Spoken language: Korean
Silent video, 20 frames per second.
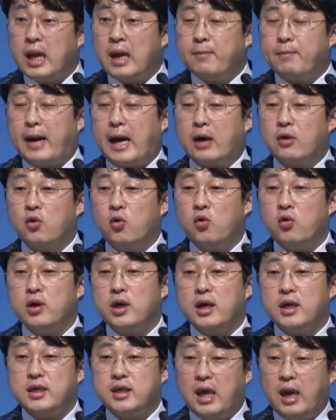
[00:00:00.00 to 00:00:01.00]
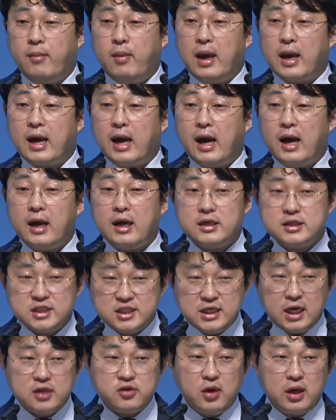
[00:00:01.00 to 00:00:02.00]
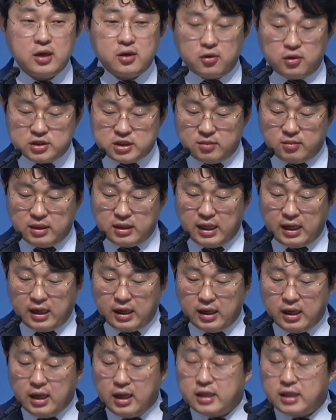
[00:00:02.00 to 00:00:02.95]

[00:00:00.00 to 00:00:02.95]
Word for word: 바로 예배가 시작되는 것입니다.